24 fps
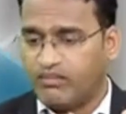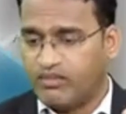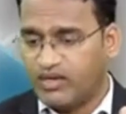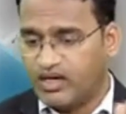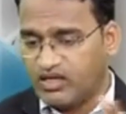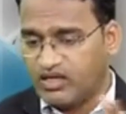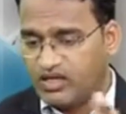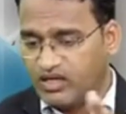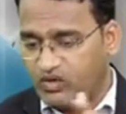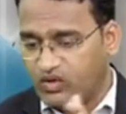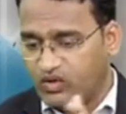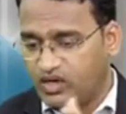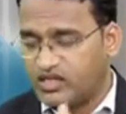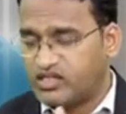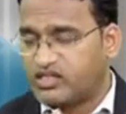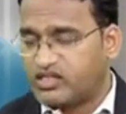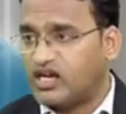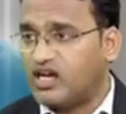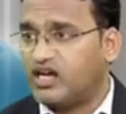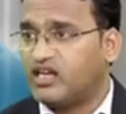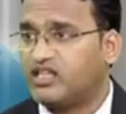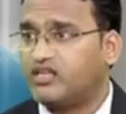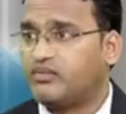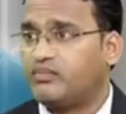మనకి
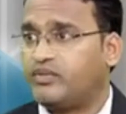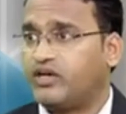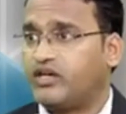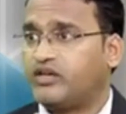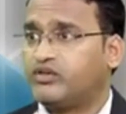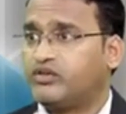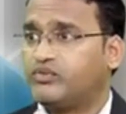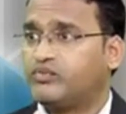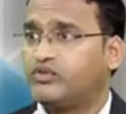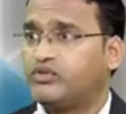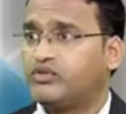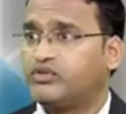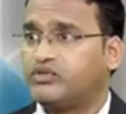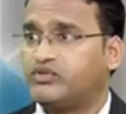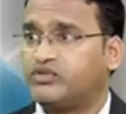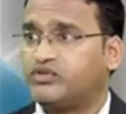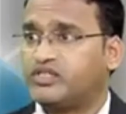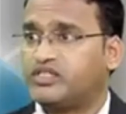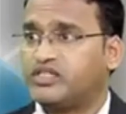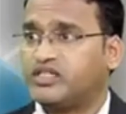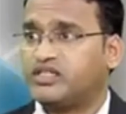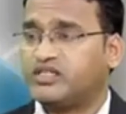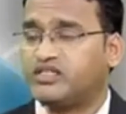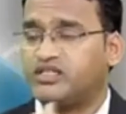కొలెస్ట్రాల్ అనేది పేరుకుపోతూ
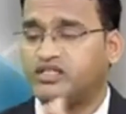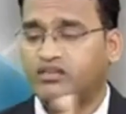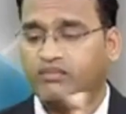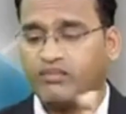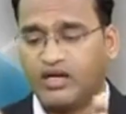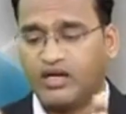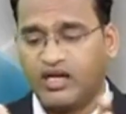వచ్చేసి